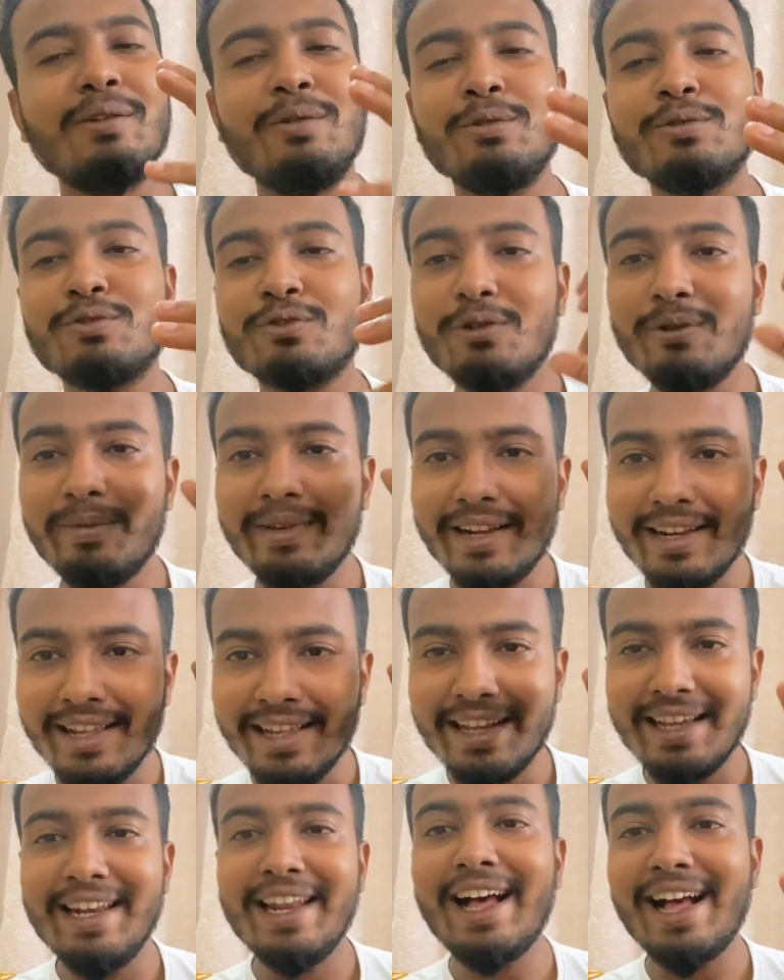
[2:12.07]
उसको मैंने
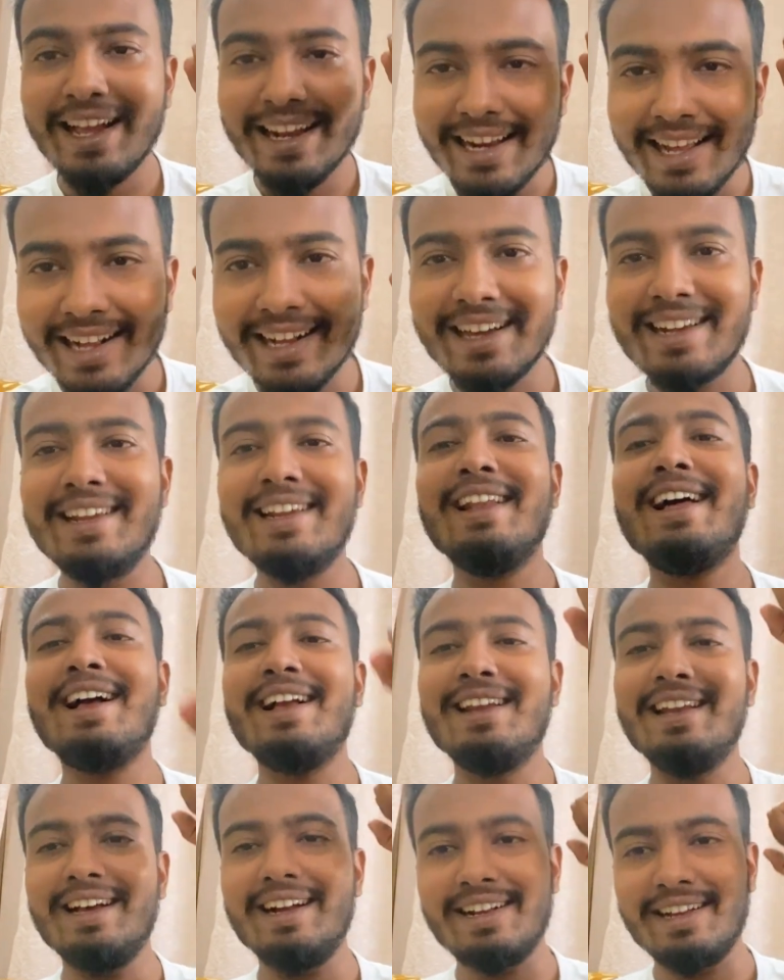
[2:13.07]
हिला हिला कर हिला
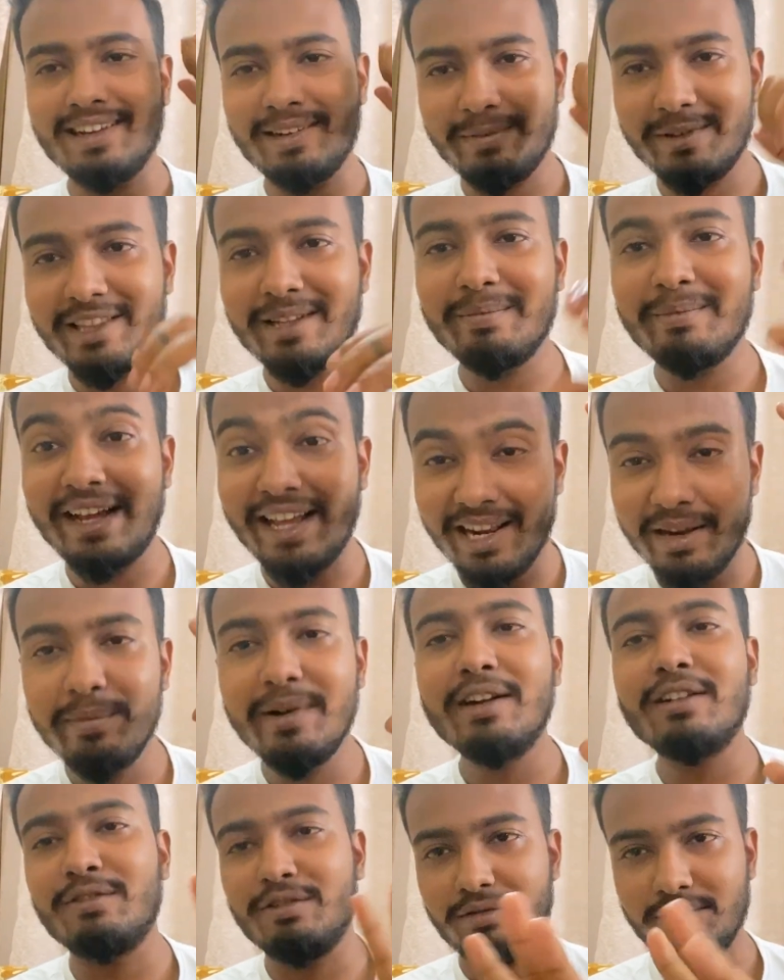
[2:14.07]
हिला कर मतलब
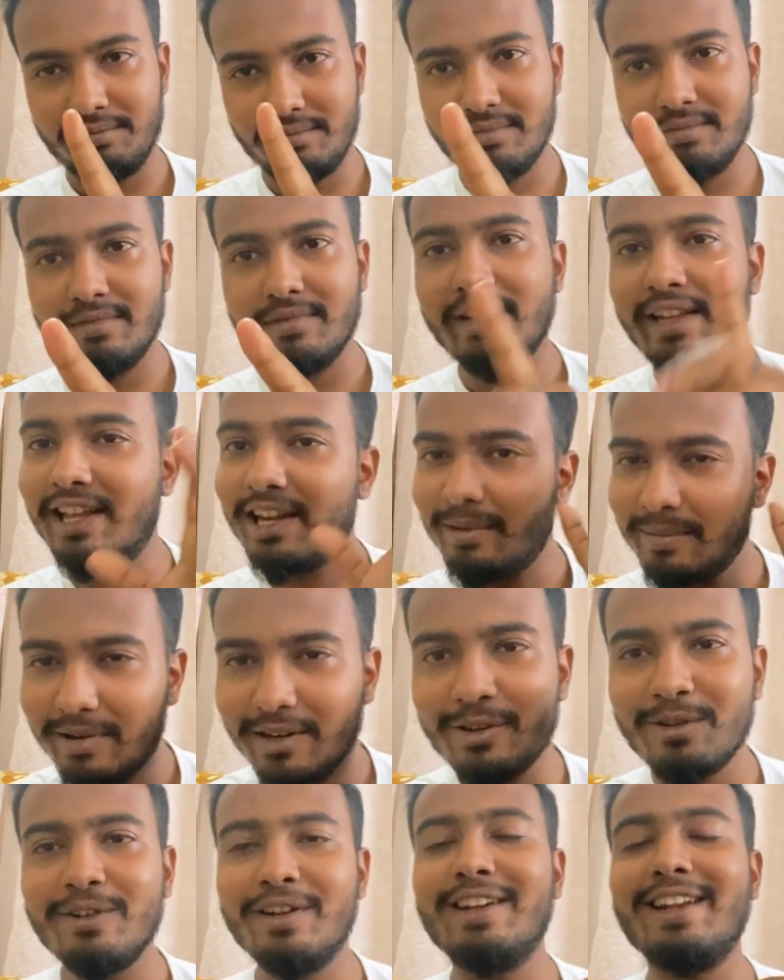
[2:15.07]
हेलमेट को
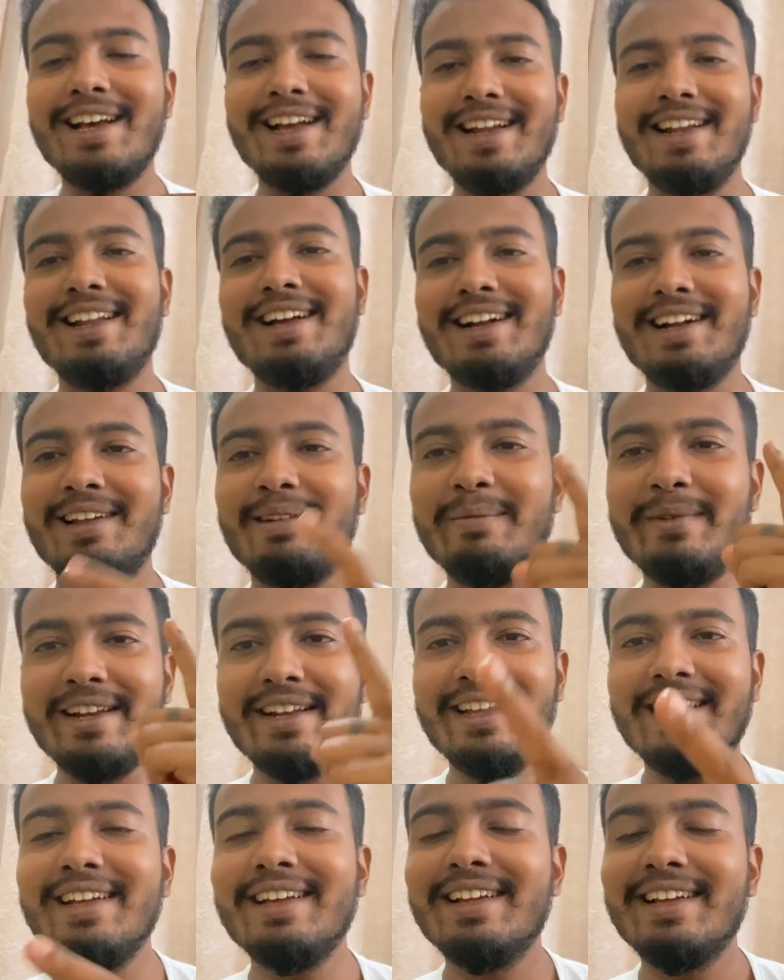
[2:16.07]
हेलमेट को हिला हिला कर
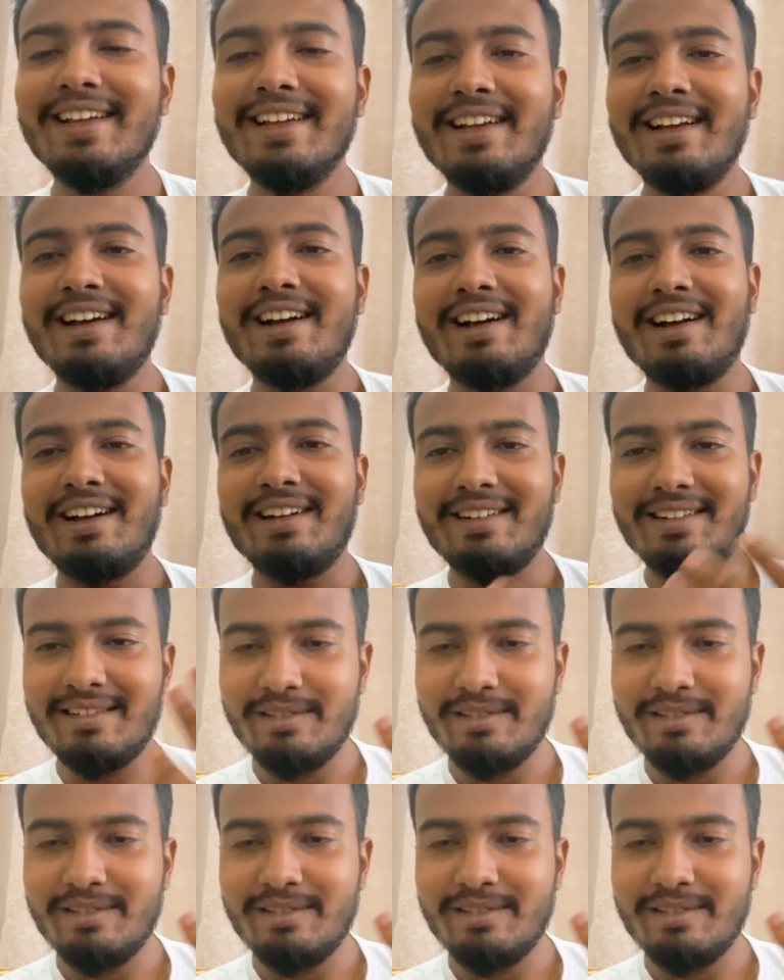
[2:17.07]
मैंने आ,